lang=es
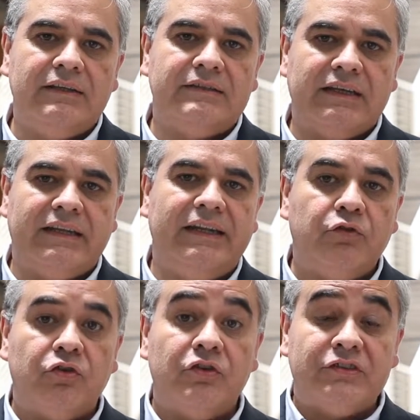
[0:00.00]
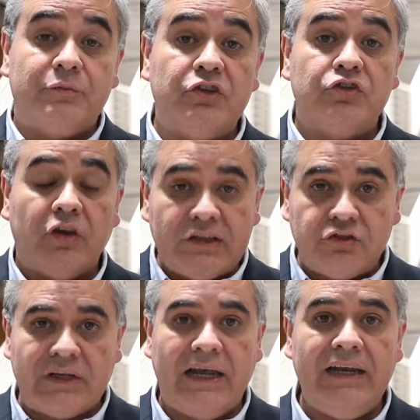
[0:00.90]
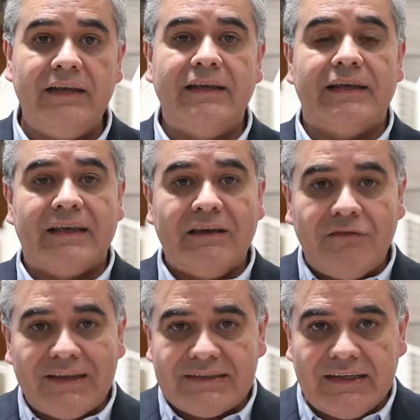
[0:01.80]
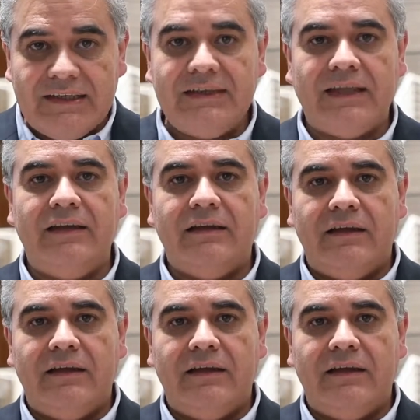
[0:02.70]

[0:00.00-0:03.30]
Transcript: se genera un conocimiento adicional que facilita